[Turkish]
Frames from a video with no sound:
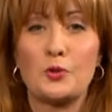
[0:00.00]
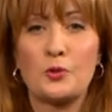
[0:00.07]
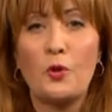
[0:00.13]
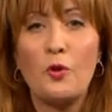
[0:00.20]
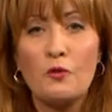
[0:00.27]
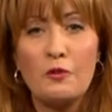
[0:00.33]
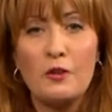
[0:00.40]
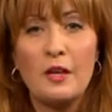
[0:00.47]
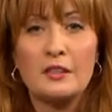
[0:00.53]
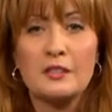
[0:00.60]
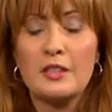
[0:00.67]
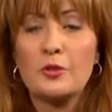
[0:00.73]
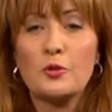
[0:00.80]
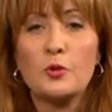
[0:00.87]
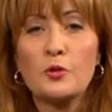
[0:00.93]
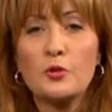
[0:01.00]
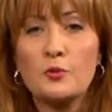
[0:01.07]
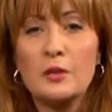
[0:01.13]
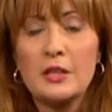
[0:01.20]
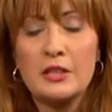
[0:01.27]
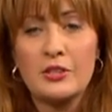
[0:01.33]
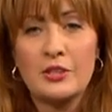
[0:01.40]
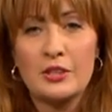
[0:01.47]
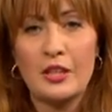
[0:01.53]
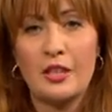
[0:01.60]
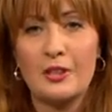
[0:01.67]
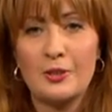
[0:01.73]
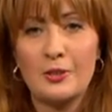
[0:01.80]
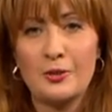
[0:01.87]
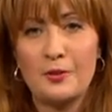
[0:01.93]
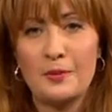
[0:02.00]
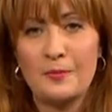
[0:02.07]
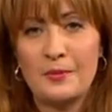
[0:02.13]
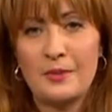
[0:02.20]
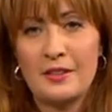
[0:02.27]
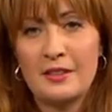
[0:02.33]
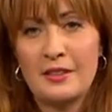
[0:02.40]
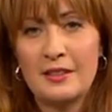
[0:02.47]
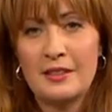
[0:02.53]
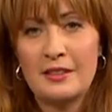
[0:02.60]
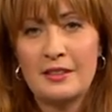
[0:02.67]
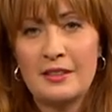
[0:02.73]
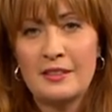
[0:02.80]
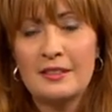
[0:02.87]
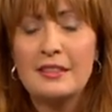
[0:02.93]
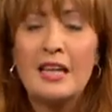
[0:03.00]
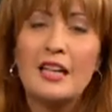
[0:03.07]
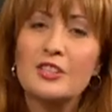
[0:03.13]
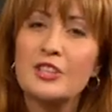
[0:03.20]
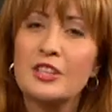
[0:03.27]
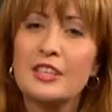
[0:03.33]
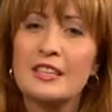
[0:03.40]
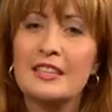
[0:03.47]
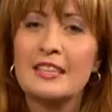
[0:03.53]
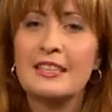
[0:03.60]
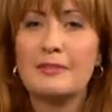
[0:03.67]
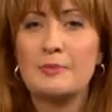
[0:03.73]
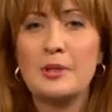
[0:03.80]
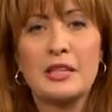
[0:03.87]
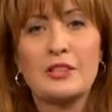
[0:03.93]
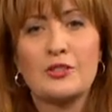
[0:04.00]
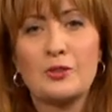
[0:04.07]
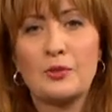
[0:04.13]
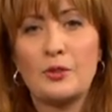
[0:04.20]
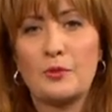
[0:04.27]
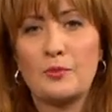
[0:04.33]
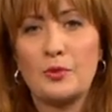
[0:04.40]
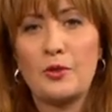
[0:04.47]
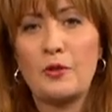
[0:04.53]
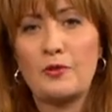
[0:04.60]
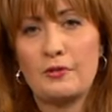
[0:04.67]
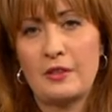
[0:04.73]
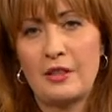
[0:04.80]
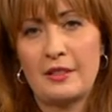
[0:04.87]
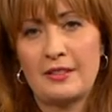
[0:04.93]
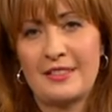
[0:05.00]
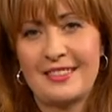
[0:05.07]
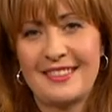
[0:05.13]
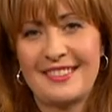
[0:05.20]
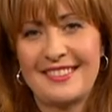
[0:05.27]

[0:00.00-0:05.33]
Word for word: konferanslara konuşmak için çağrılıyorum. Sadece dedi gitmeni istiyorum bu konferans.